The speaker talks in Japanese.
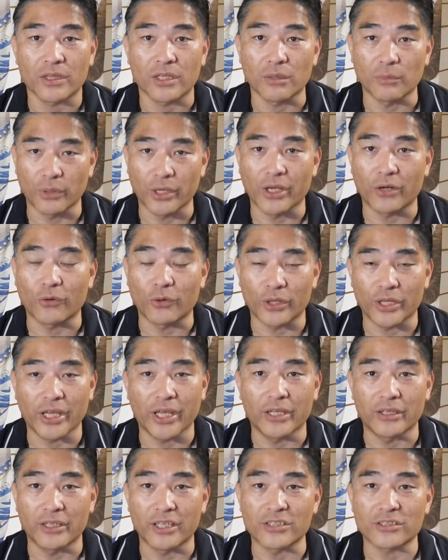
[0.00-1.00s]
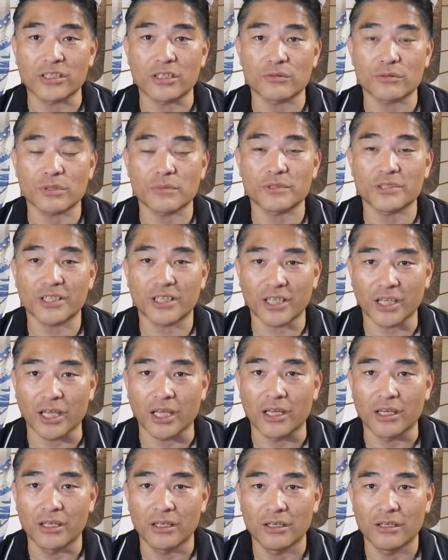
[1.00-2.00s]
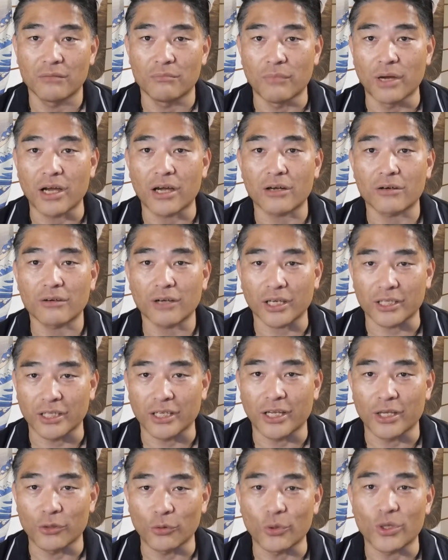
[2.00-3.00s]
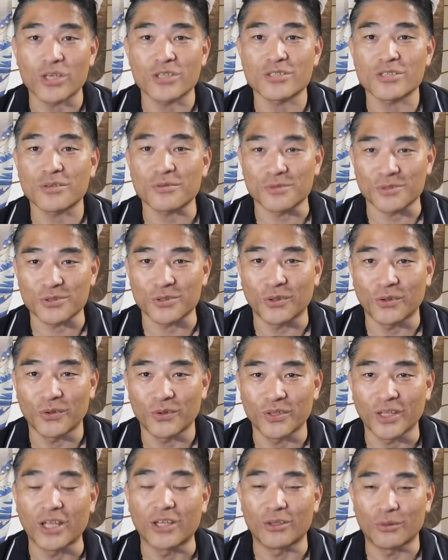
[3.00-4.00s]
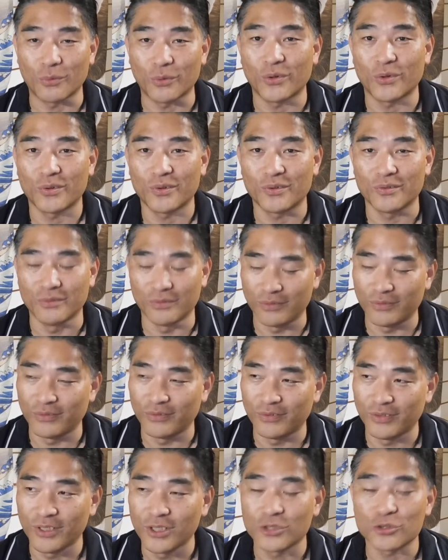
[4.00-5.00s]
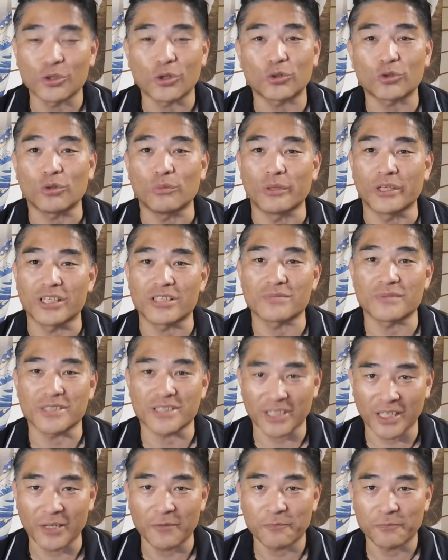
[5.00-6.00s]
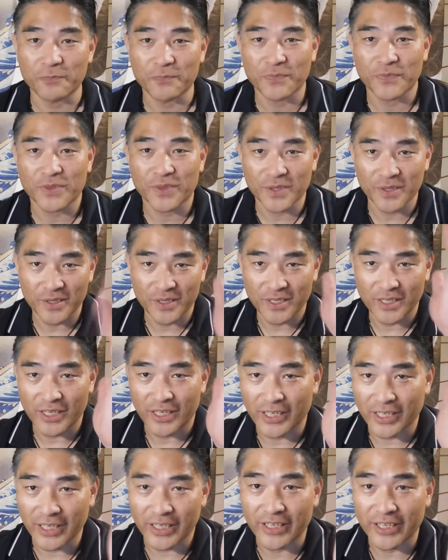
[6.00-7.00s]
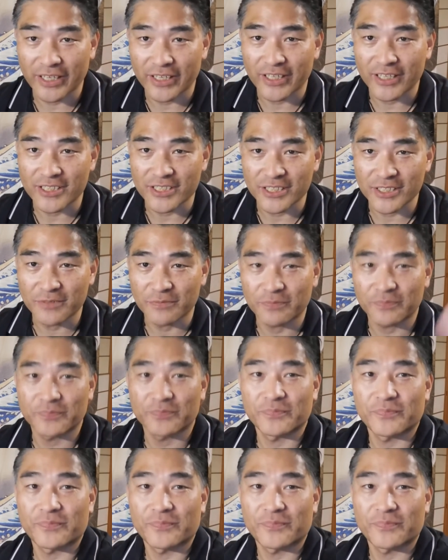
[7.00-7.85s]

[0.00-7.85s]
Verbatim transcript: でもねこれね手塚治虫さんがね漫画の中でね予言してるんですよ何度も、うん、そういうことを思い出しましたね AI リテラシー